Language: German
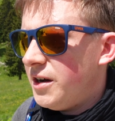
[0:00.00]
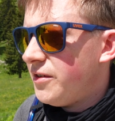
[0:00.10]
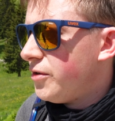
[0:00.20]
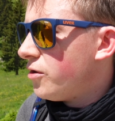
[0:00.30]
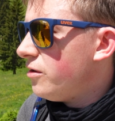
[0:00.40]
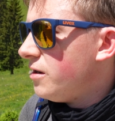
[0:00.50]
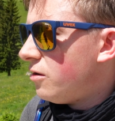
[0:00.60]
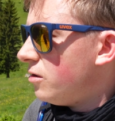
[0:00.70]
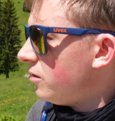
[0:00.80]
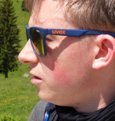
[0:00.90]
Also ihr könnt hier
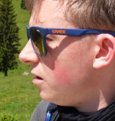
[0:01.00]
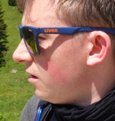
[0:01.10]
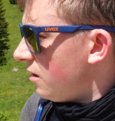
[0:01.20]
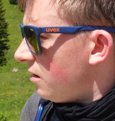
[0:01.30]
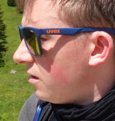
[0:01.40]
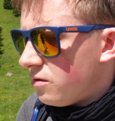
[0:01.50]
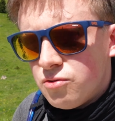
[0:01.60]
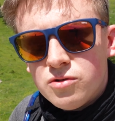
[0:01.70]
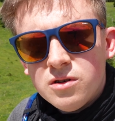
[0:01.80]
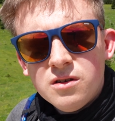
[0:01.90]
auch eine, eine
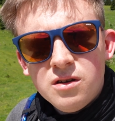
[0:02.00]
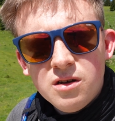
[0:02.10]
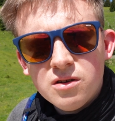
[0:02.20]
gute,